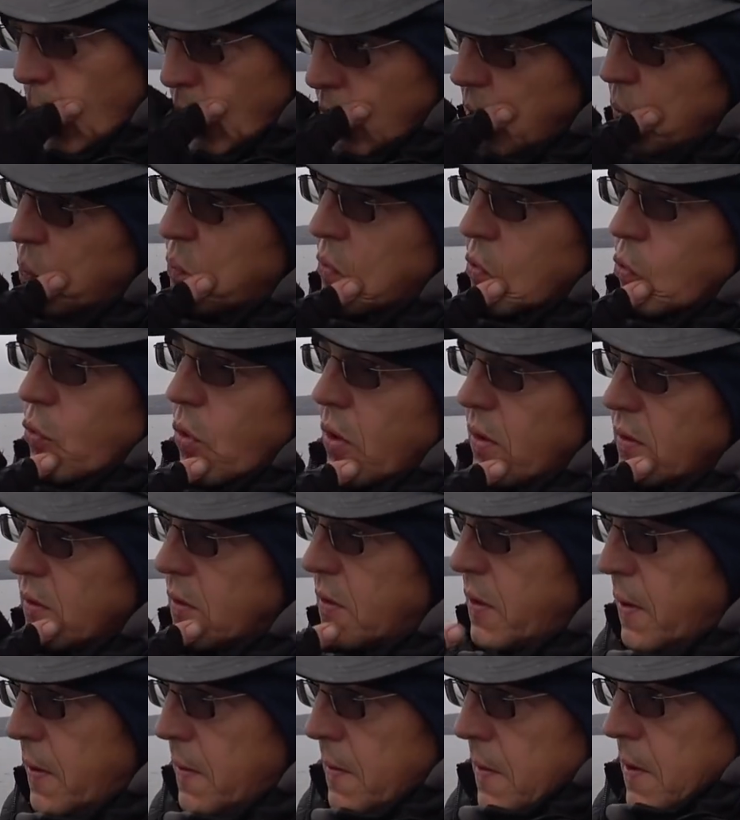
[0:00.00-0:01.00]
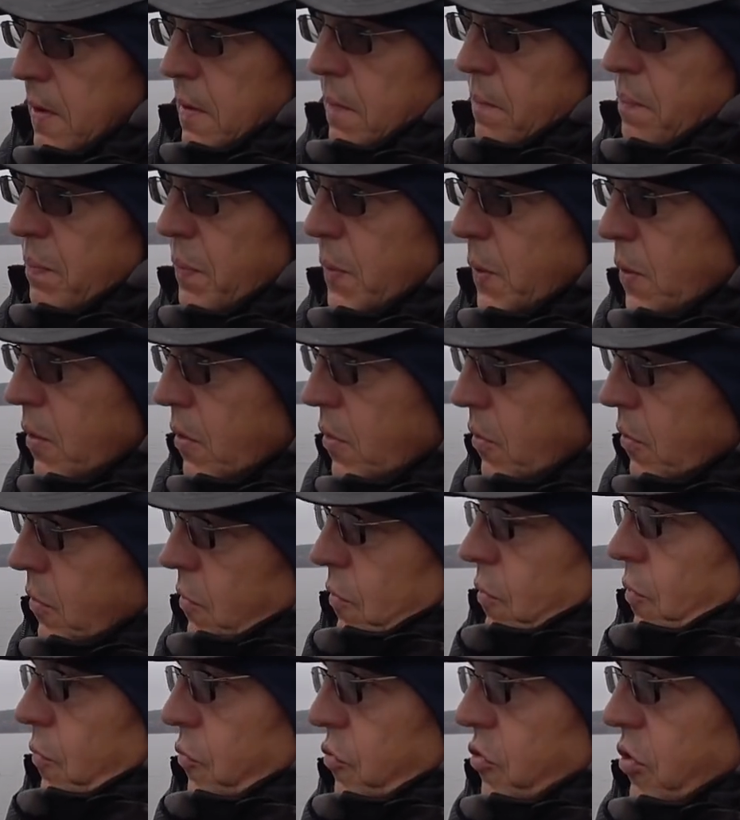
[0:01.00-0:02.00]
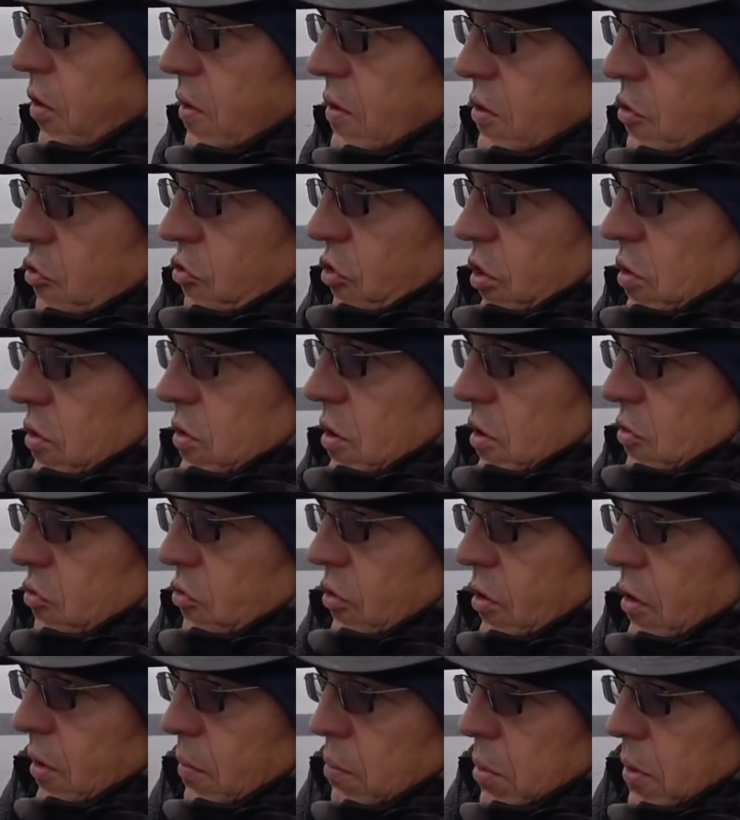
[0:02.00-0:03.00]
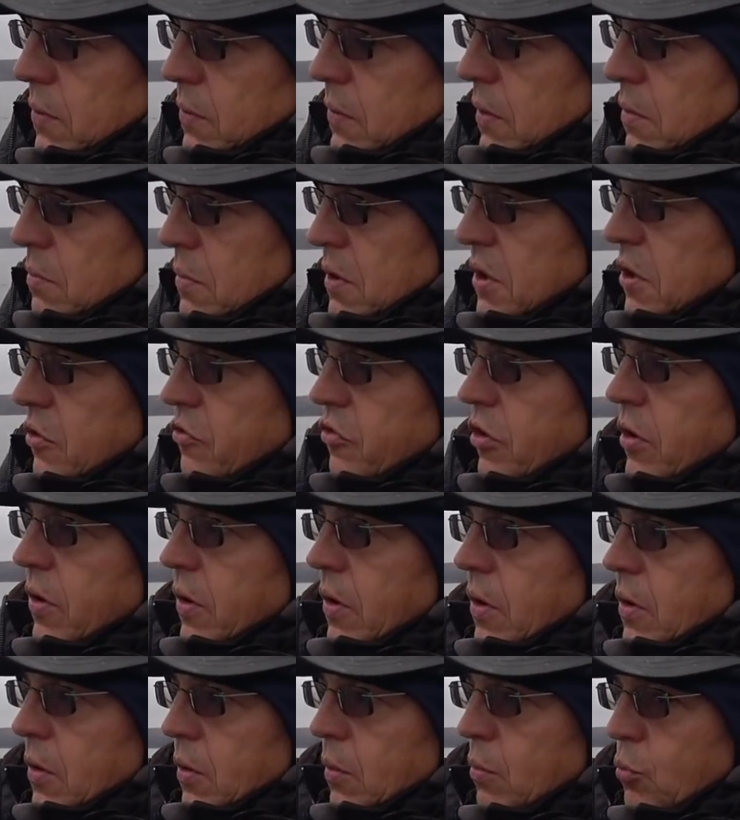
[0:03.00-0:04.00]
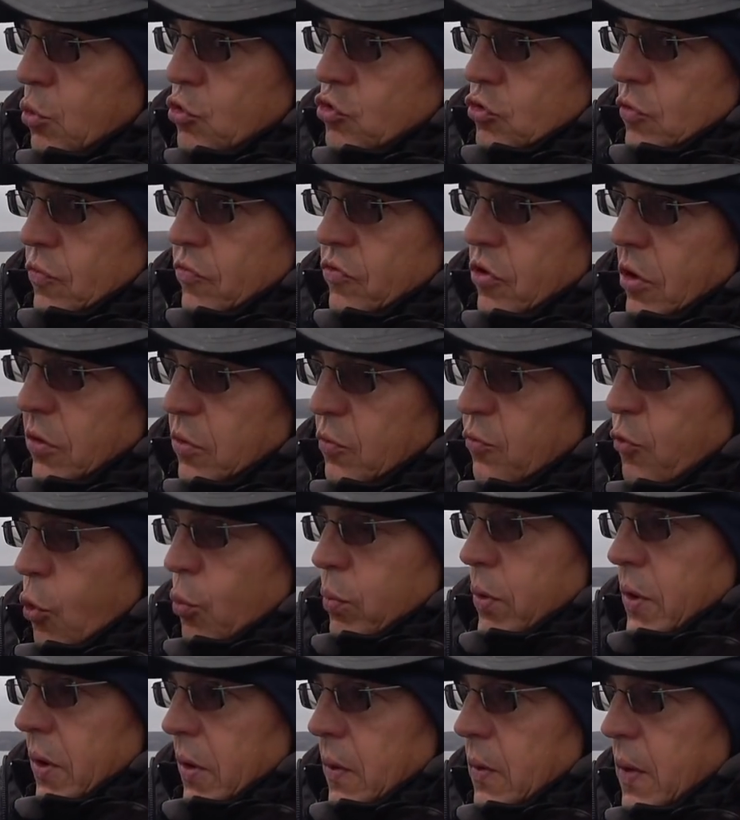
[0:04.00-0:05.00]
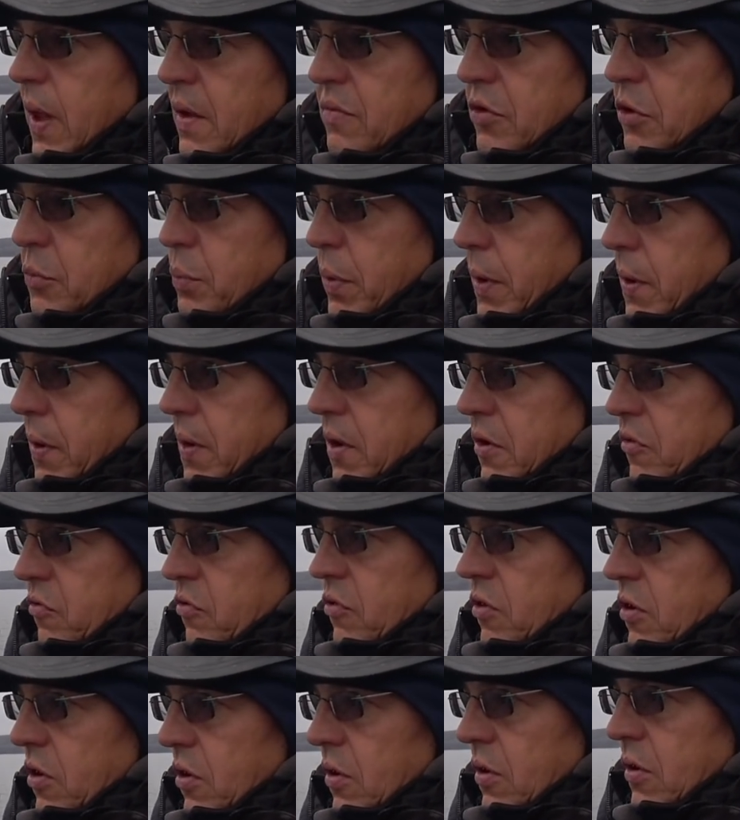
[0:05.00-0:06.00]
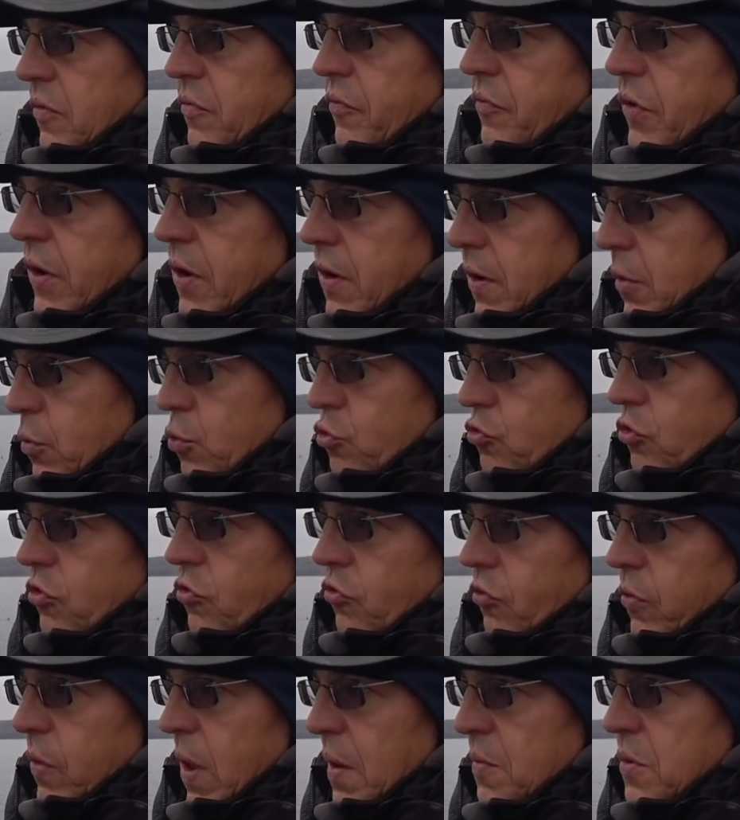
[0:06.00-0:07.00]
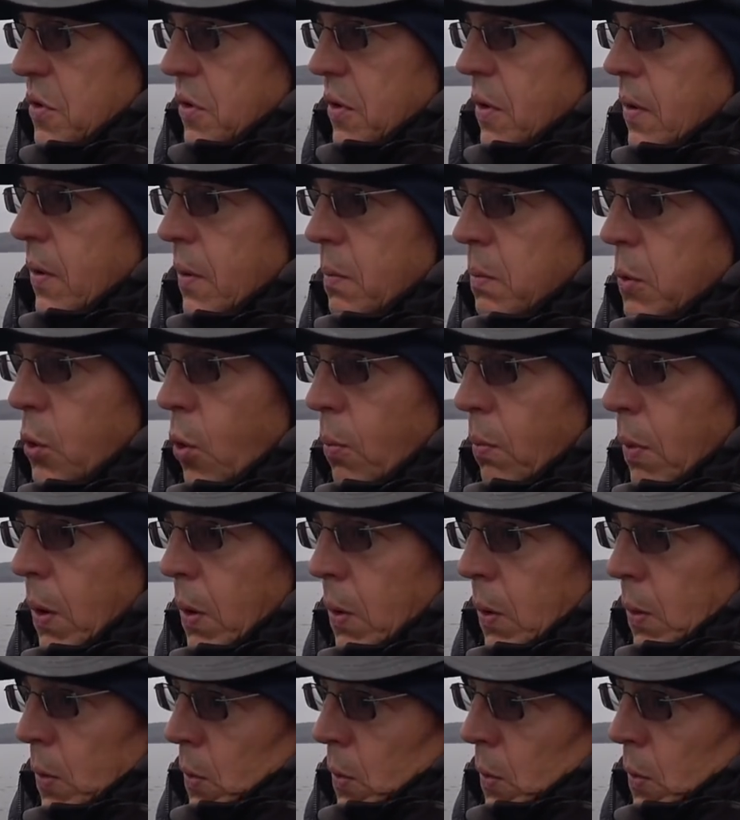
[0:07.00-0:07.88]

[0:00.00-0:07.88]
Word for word: типа, ну а нахрена вся эта затея с колебалками, если можно взять воблер и ловить прекрасно, и нафига учиться ловить колеблом.